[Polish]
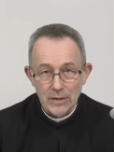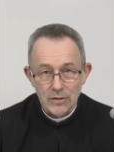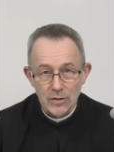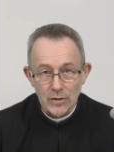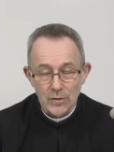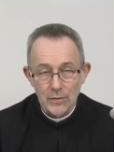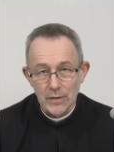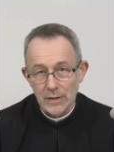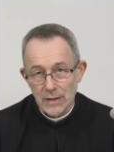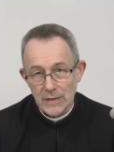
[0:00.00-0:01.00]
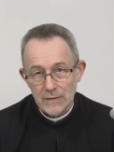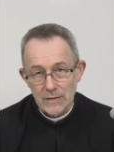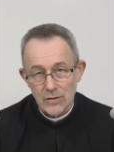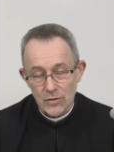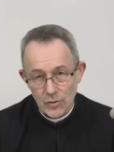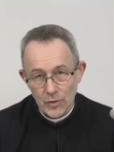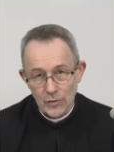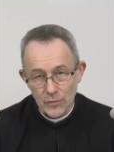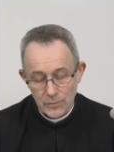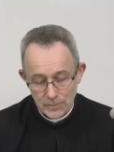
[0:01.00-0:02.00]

czyją jest żoną.